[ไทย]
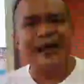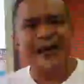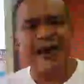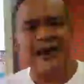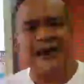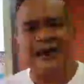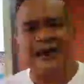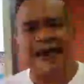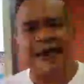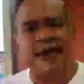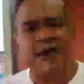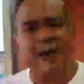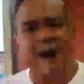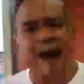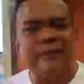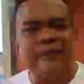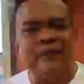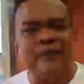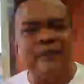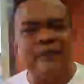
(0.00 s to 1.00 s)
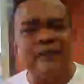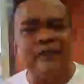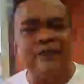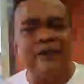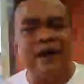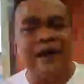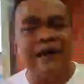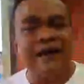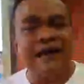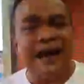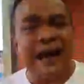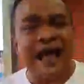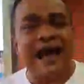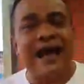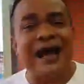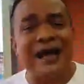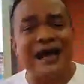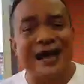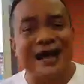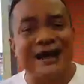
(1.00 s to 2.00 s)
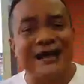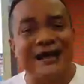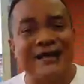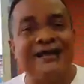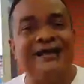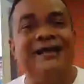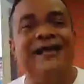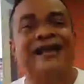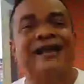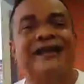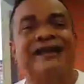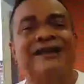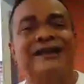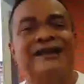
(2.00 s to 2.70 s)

ญ่ใจความก็คือว่าณขณะนี้เนี่ย